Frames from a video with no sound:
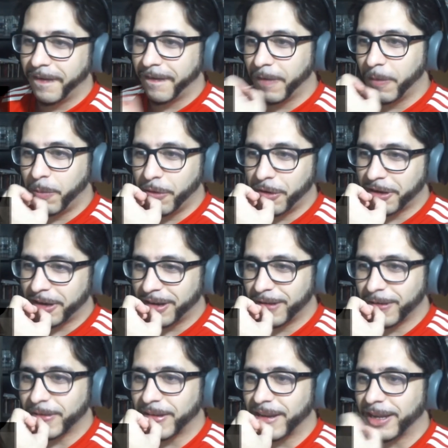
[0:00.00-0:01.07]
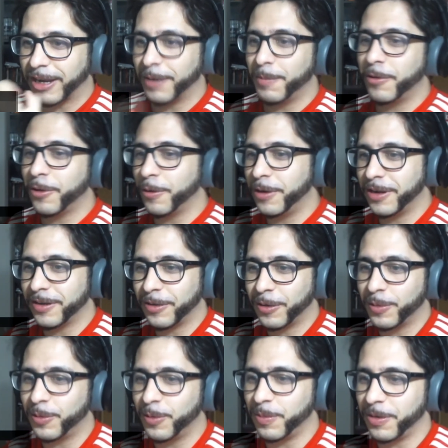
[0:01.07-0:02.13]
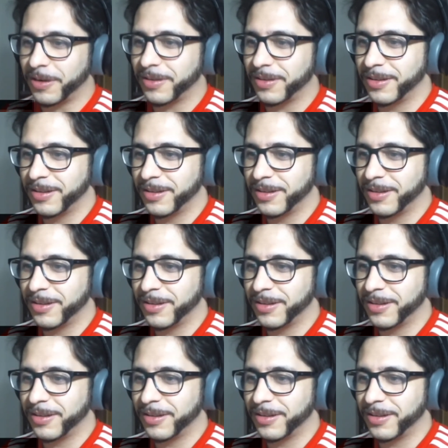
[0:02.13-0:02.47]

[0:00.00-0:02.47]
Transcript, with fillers: No puedo creer que nos alegremos de ver Troopers.